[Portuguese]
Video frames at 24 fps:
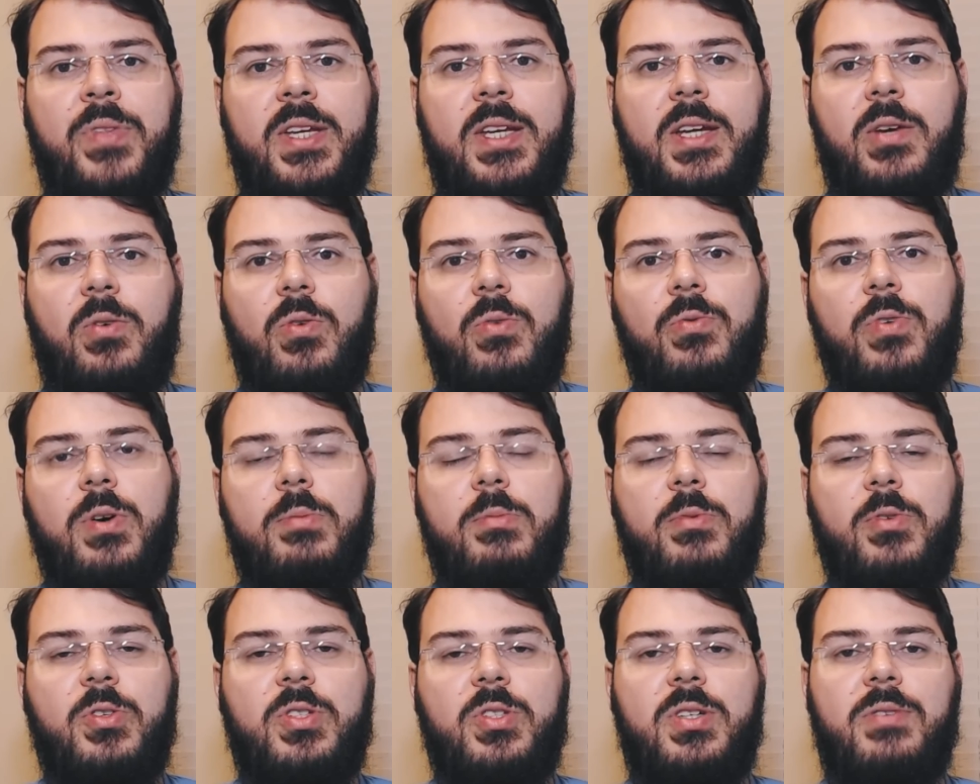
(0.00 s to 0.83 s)
E
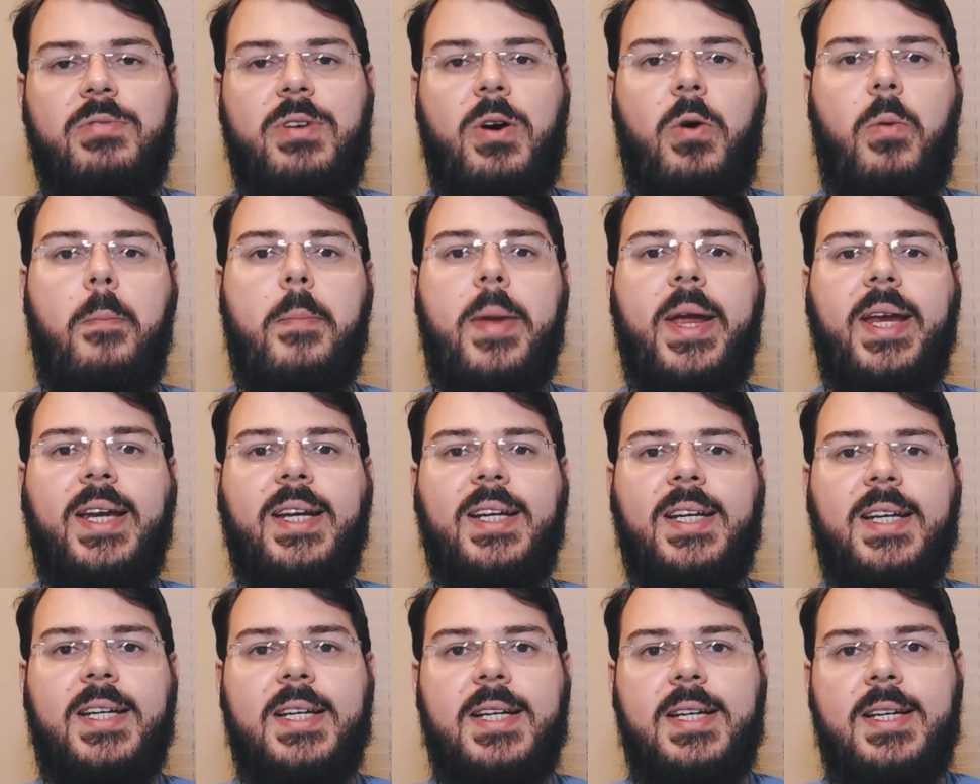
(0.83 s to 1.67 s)
conforme você vai
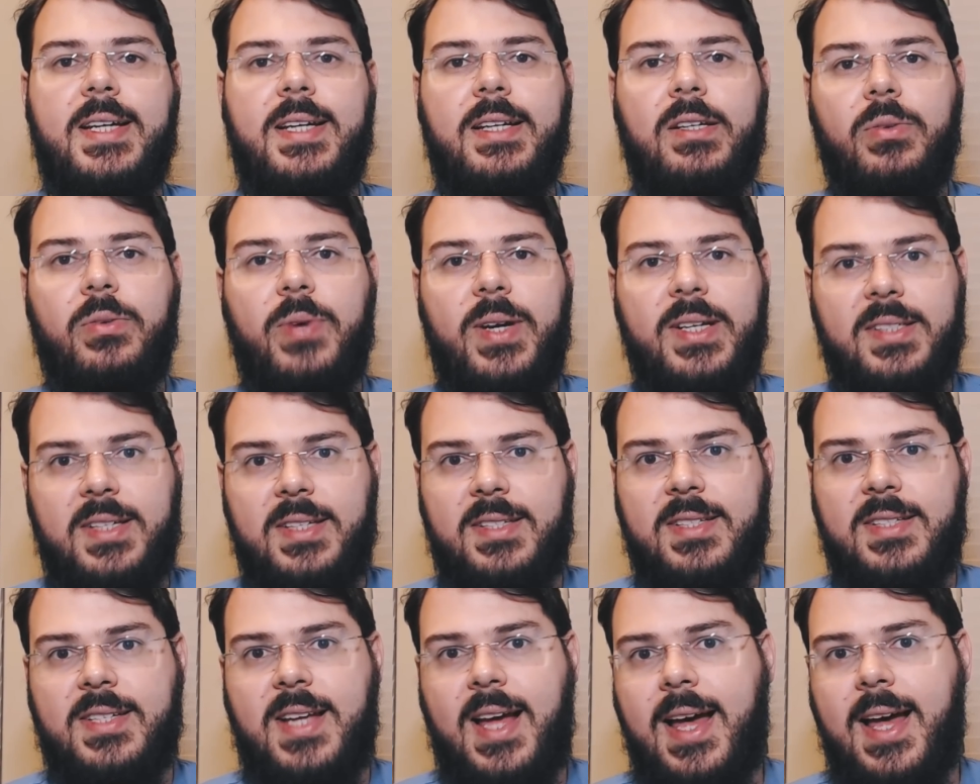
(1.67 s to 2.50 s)
aumentando essa
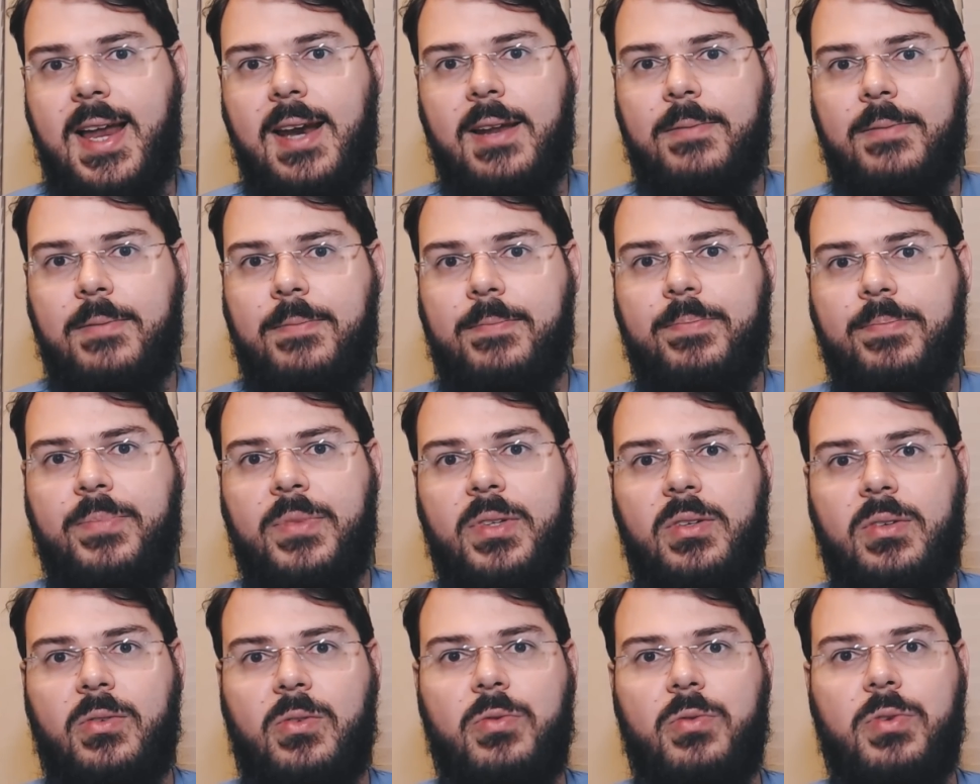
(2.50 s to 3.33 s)
escala,
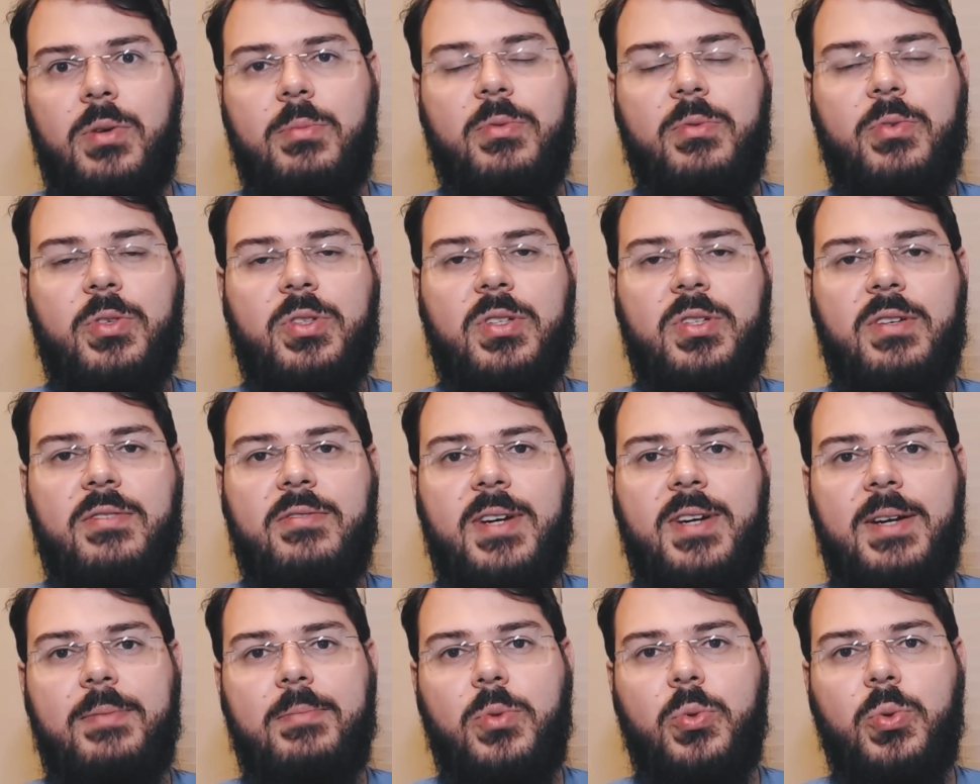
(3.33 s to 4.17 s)
conforme você
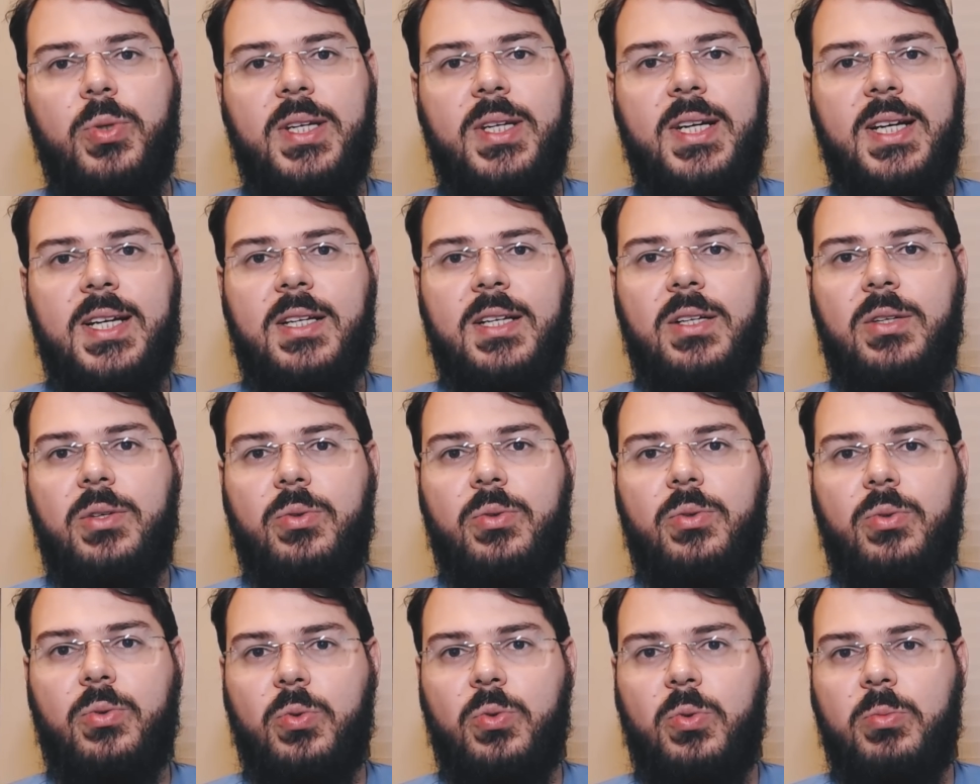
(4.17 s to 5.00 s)
vai mudando
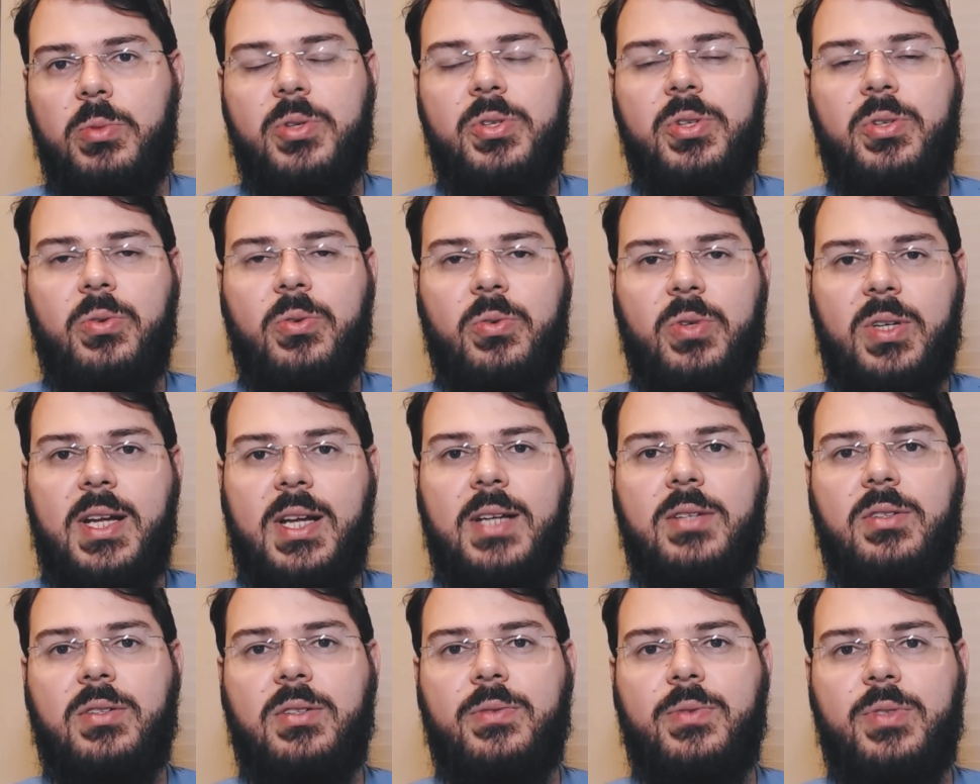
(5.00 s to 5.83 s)
o número de
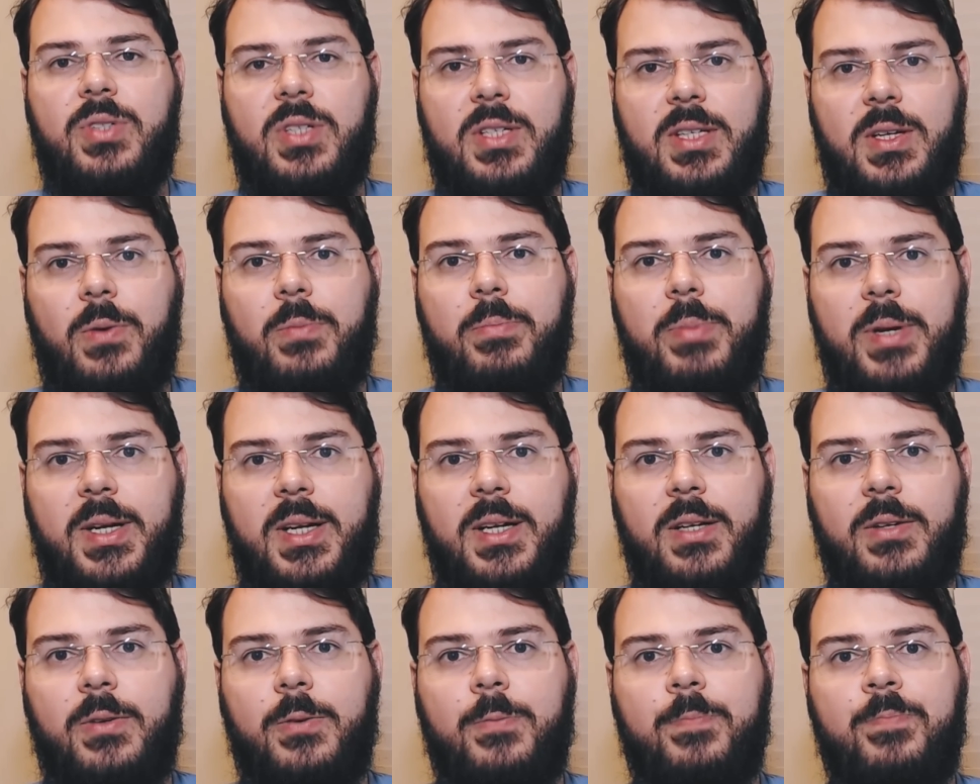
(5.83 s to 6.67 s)
contratos que você está
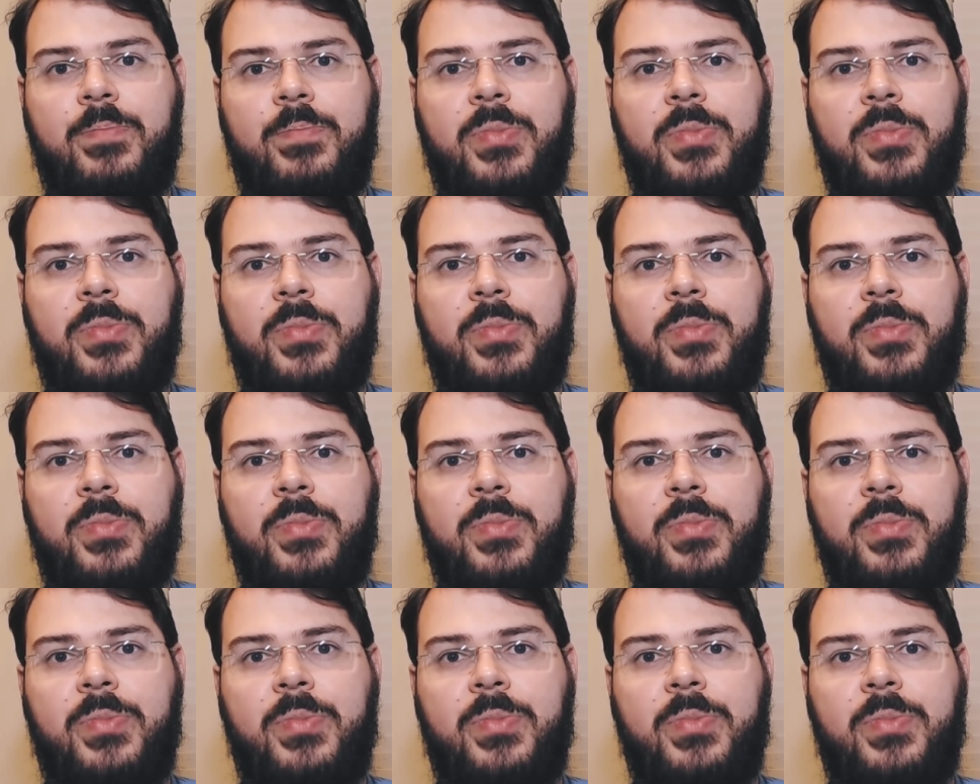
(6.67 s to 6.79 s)
operando,